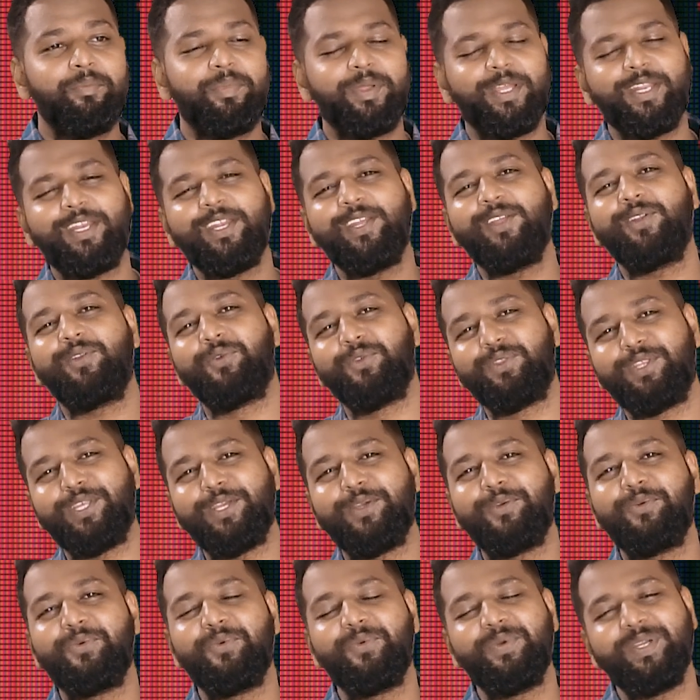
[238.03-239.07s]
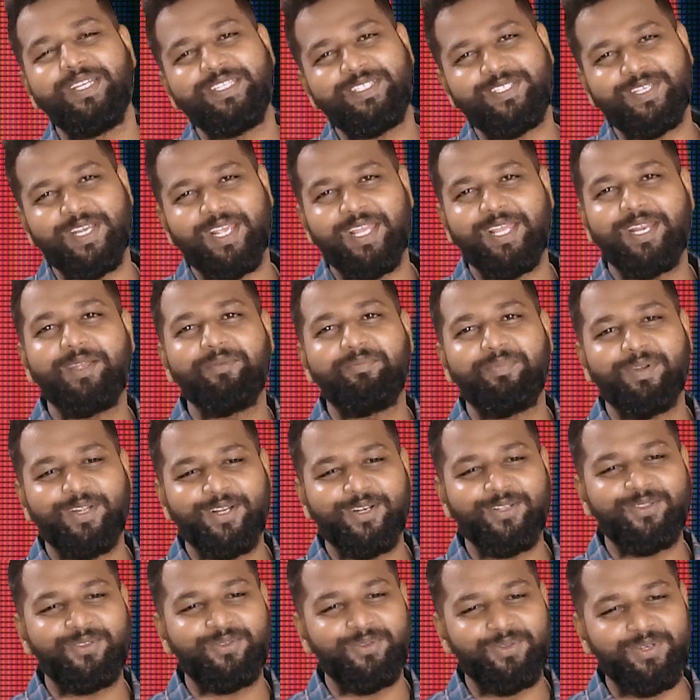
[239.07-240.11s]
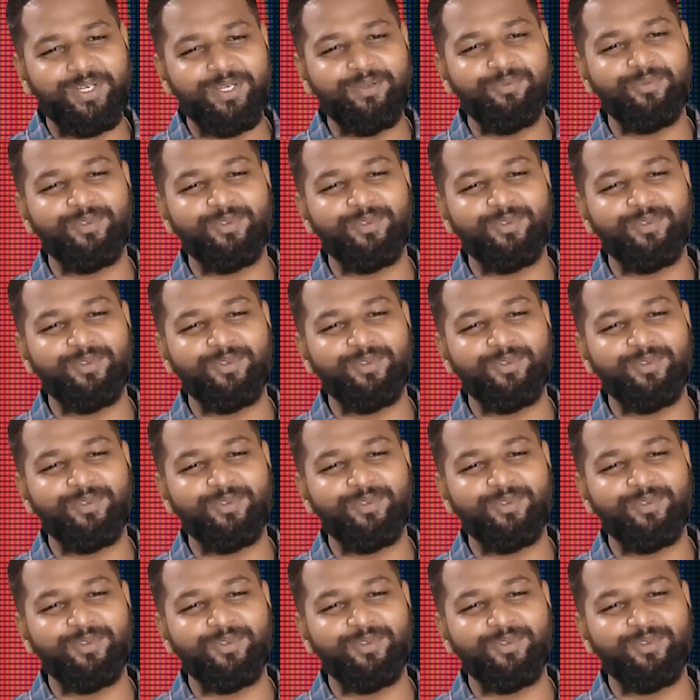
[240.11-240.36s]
मेरे रोते हुए चेहरे पर तूने